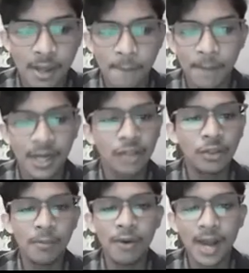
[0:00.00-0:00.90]
pada
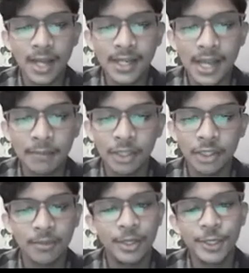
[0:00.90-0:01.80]
tumbuhan dan
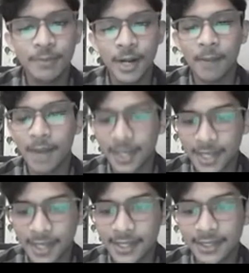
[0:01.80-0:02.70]
metabolisme kemangi
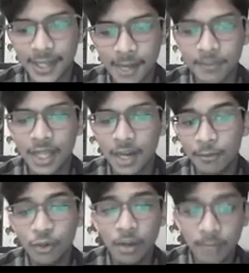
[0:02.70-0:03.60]
yang ditanam dalam
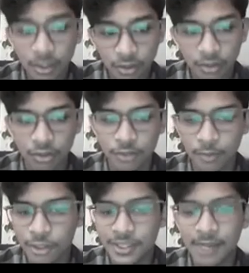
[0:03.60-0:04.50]
dua
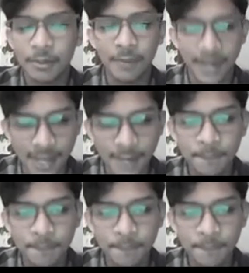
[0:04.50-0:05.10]
mikrokosmos yang berbeda.